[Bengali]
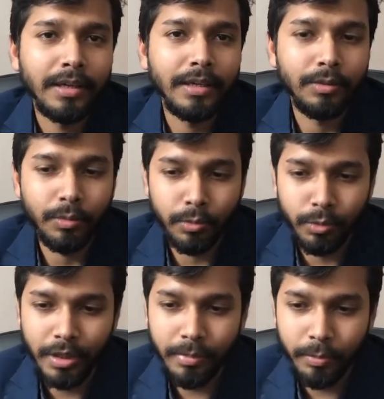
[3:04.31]
কিন্তু
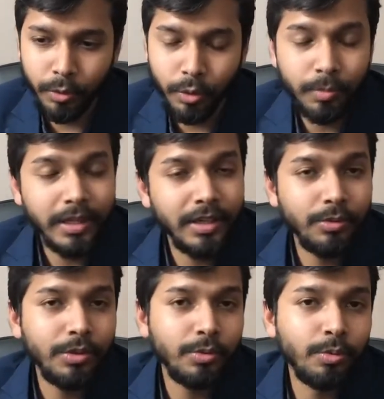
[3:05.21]
যদি আমরা প্রথম থেকে
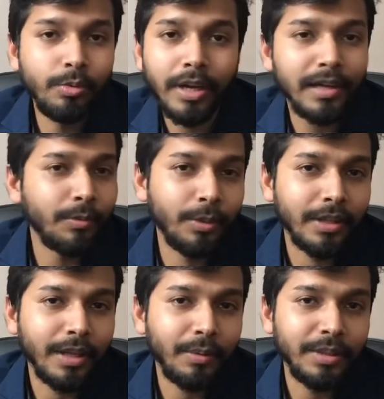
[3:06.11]
যদি শুরু না করি
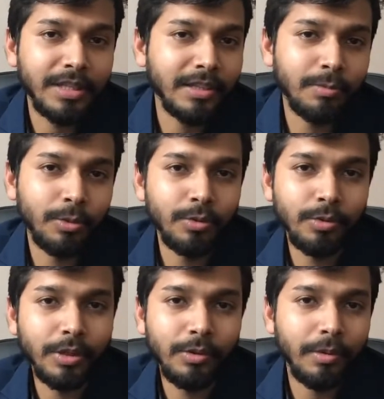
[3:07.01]
তাহলে শেষ পর্যন্ত
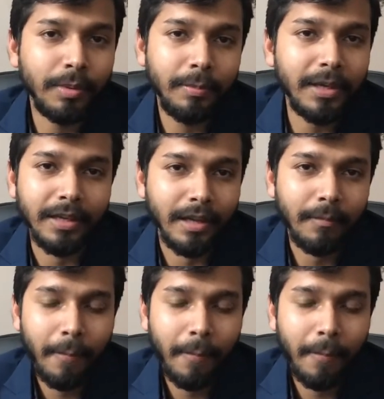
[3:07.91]
কিন্তু আমরা পারি না